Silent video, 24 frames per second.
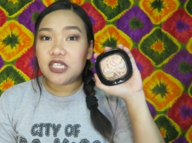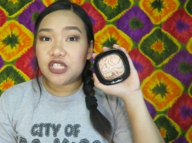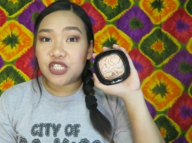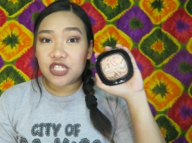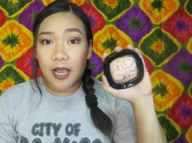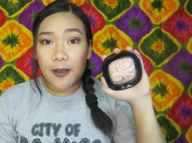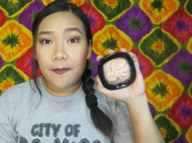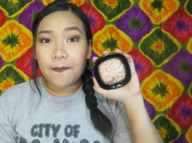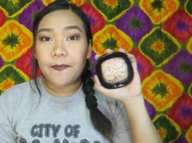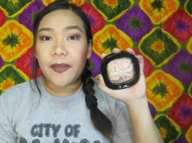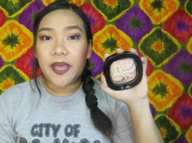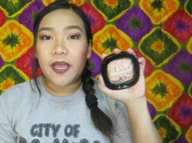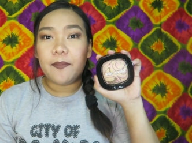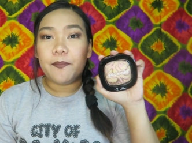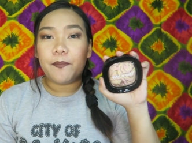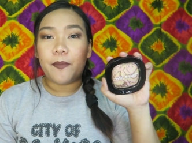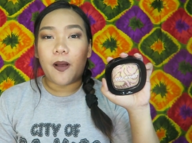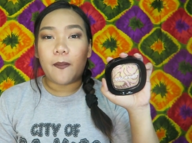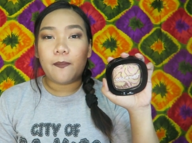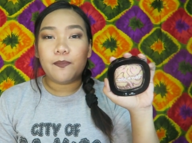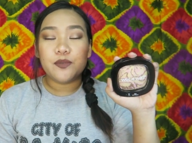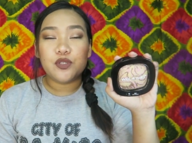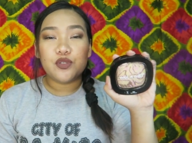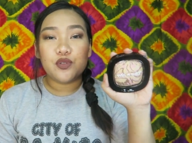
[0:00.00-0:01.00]
the Champagne
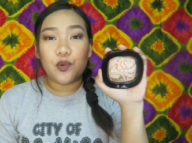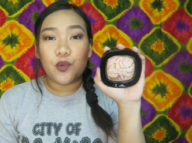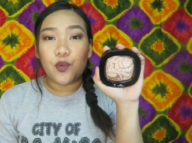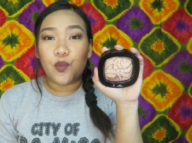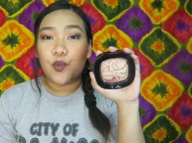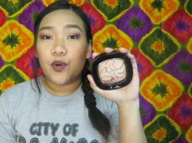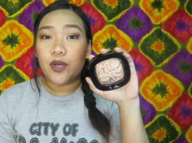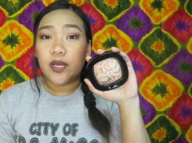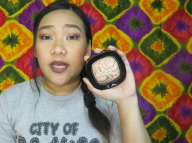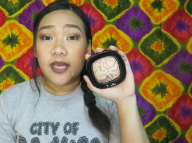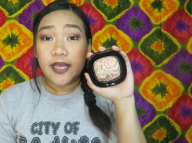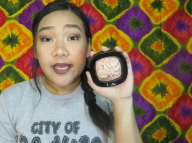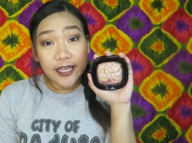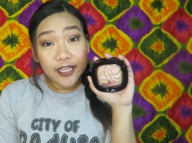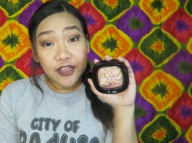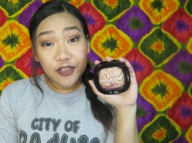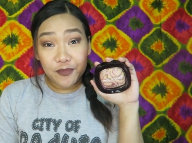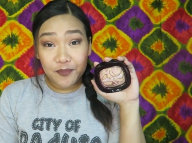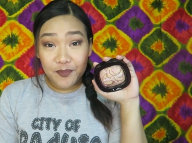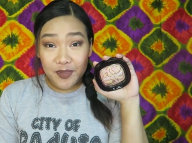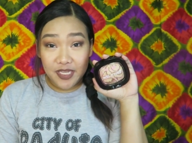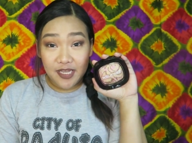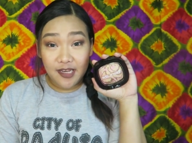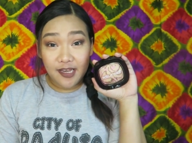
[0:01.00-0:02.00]
Pop. So, ito
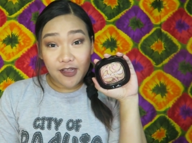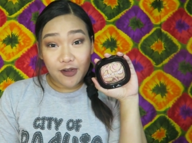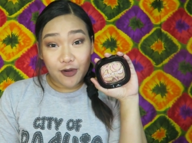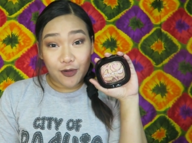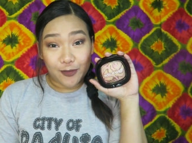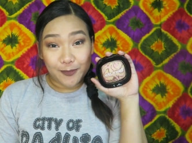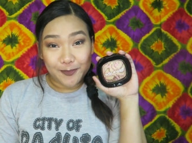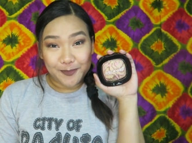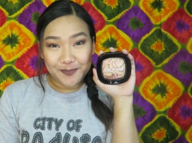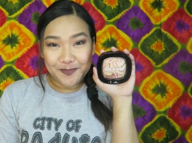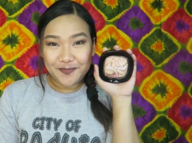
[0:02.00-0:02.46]
yung binili ko.